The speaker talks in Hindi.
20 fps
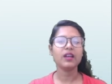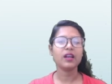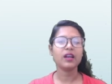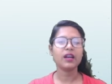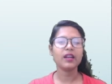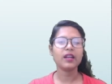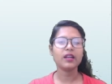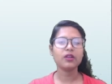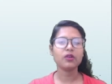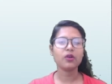
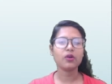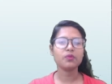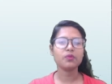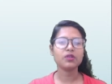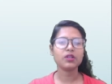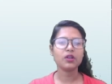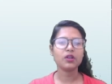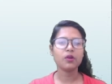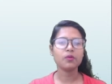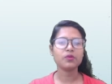करेक्ट
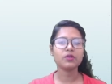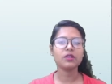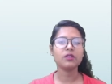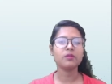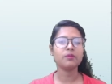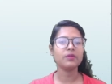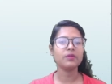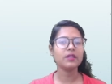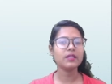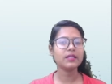ऑप्शन है ऑप्शन
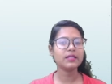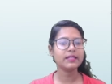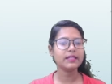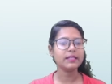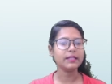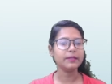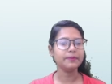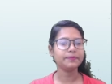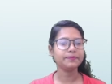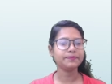नंबर सी